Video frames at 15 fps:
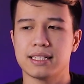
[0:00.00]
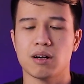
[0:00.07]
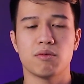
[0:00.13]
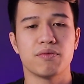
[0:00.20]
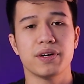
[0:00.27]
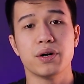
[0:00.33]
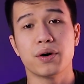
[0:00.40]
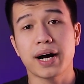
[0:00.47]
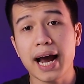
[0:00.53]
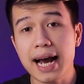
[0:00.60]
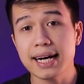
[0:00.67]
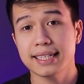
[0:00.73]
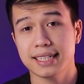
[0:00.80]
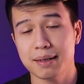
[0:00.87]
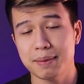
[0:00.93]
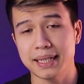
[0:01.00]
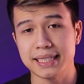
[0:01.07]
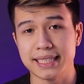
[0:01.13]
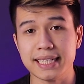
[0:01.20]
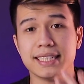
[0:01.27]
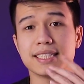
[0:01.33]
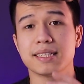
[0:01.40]
trong video khác. Các
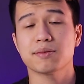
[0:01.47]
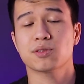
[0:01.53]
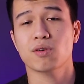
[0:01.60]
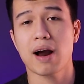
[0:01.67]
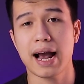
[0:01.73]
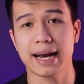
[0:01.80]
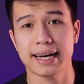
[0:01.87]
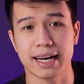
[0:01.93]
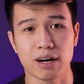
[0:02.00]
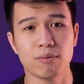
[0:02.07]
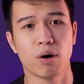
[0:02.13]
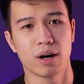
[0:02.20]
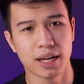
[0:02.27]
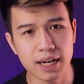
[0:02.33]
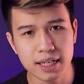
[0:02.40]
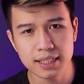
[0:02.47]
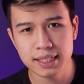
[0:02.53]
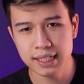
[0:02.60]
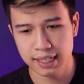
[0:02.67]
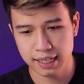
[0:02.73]
bạn nhớ subscribe để không bỏ lỡ.